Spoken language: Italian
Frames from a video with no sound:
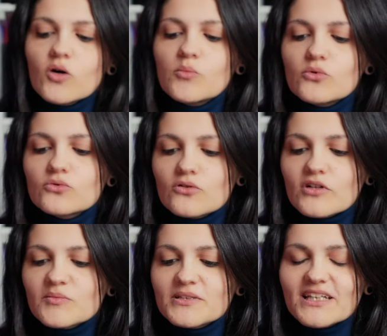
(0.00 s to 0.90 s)
appunto, non
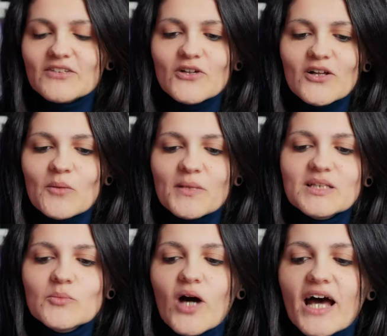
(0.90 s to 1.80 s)
aspettatevi una roba
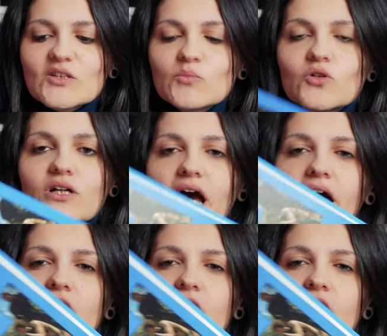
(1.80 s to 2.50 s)
tipo artbook,